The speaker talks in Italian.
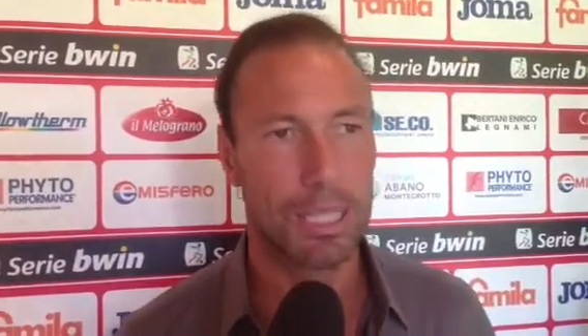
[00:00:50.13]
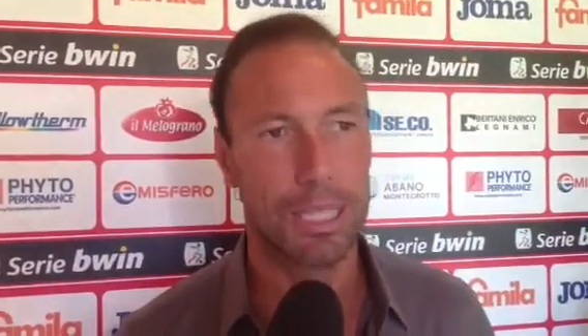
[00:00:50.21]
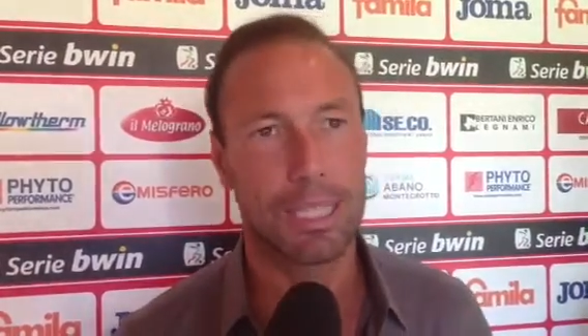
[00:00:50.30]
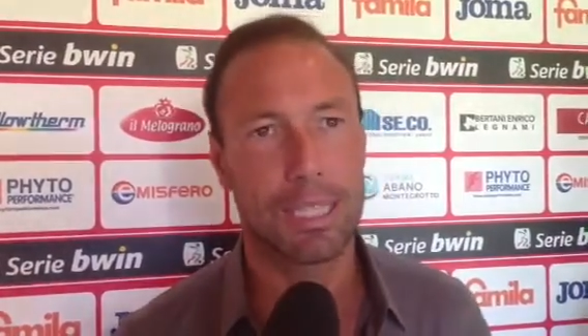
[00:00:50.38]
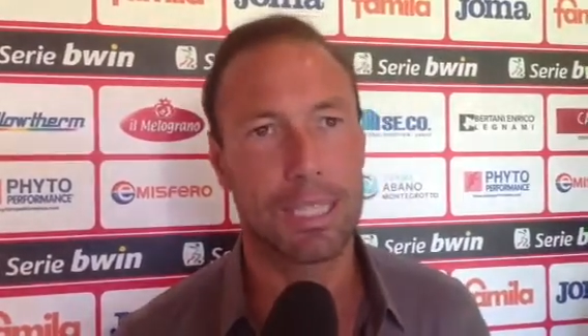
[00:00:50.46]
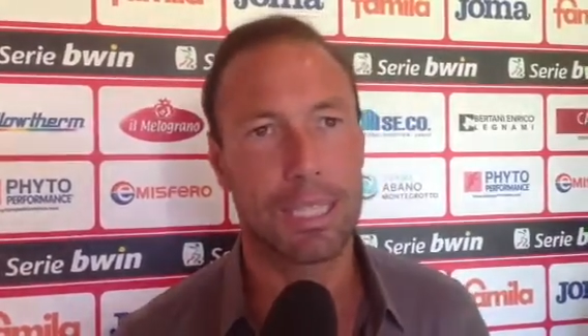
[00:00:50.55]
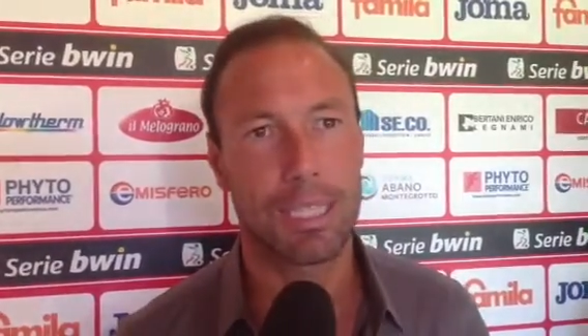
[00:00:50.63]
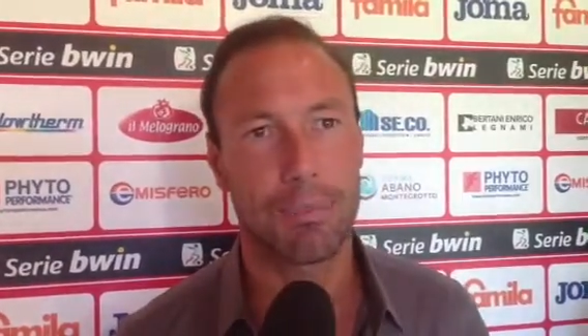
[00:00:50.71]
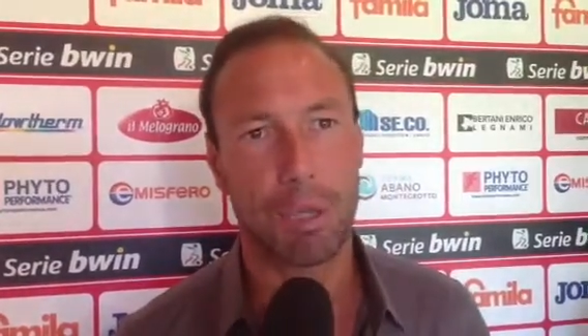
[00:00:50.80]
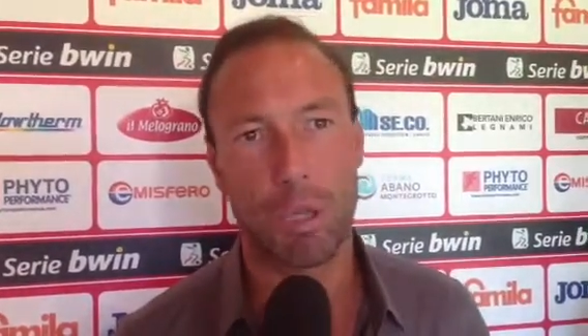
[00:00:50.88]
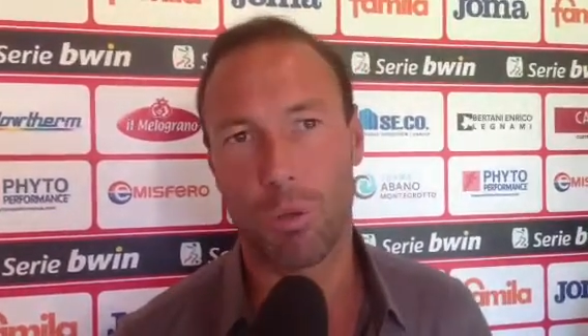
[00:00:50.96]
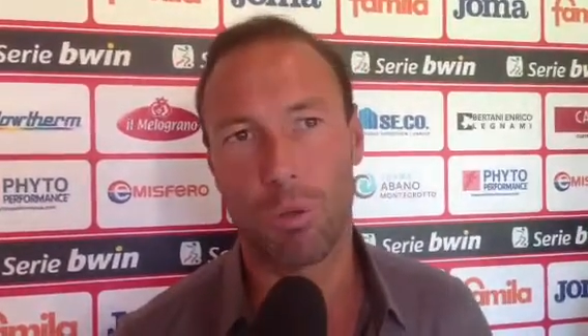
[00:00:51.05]
eh,
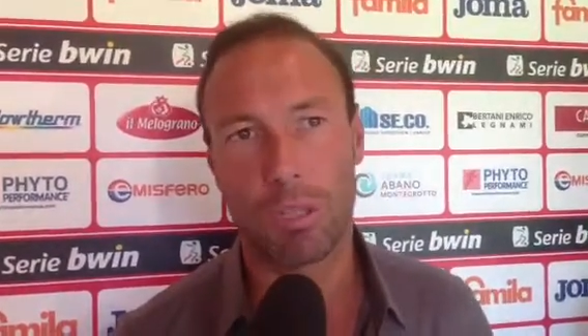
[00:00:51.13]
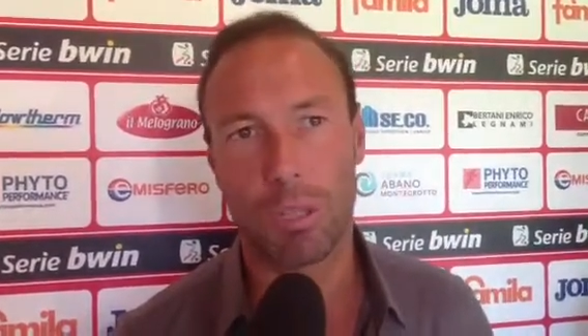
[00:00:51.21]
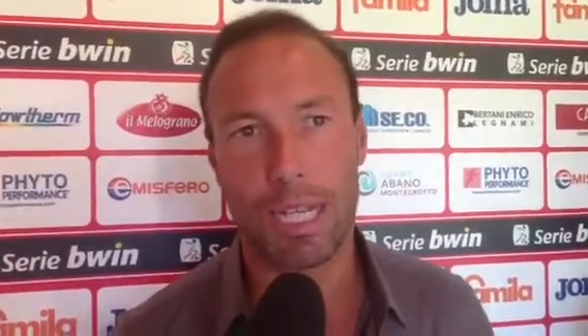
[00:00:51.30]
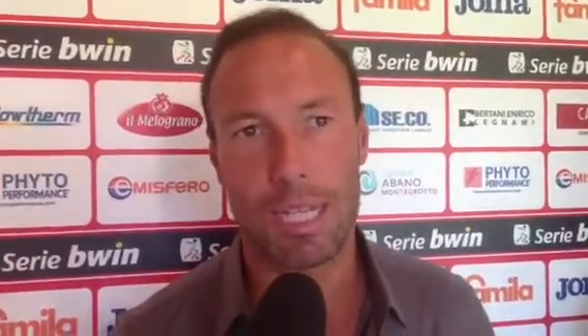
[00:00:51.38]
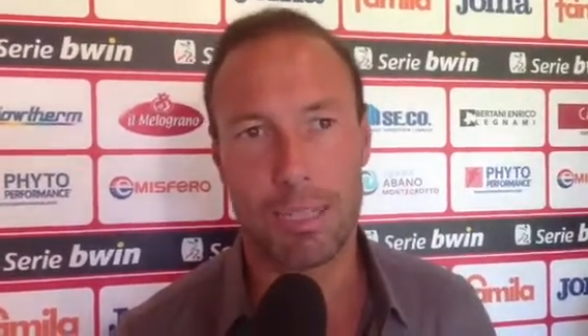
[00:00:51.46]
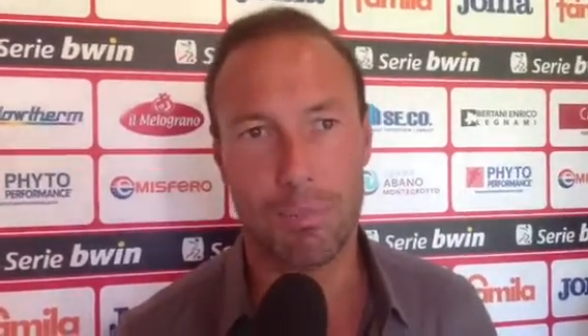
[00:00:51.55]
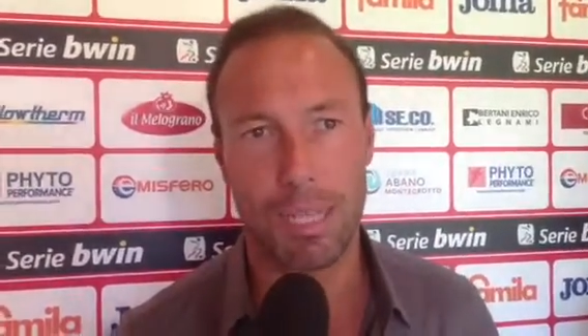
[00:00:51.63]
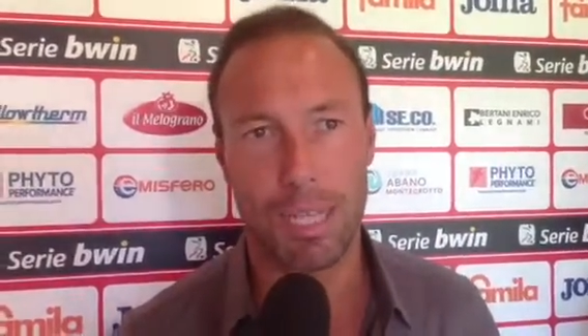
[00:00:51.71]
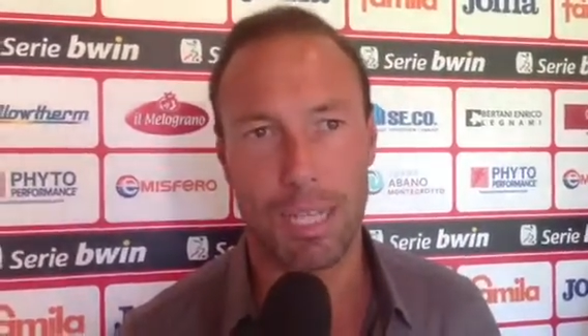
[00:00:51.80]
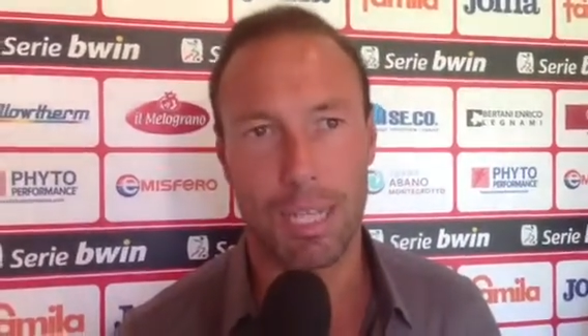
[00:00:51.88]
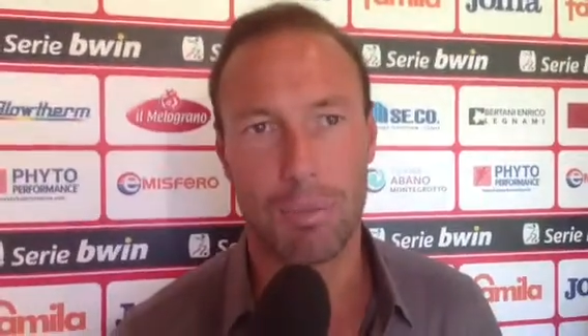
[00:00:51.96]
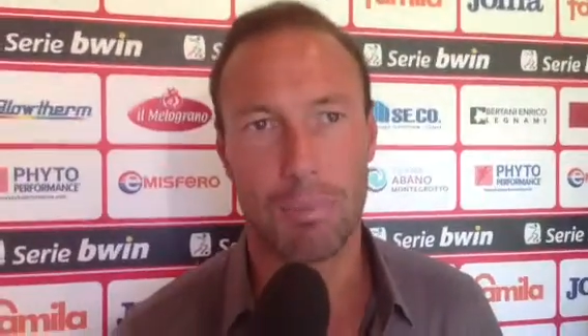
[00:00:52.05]
però io guardo in casa
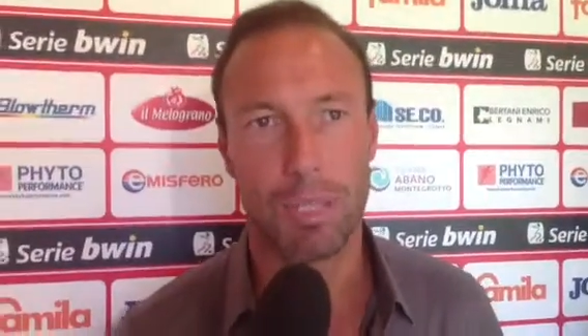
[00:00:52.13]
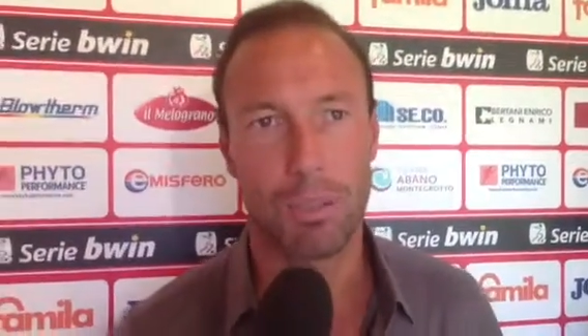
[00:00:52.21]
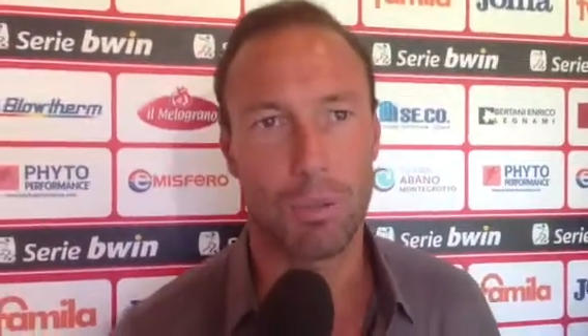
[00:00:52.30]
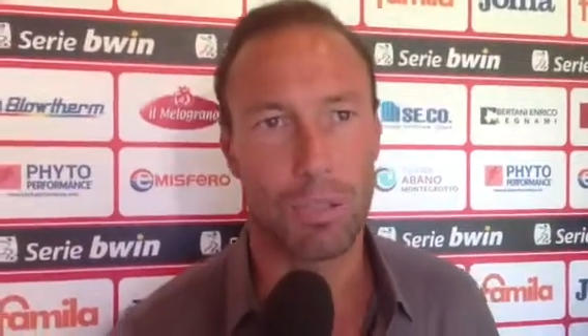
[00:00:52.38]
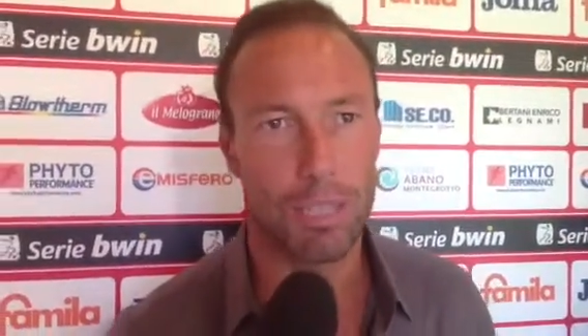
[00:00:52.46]
mia e ripeto,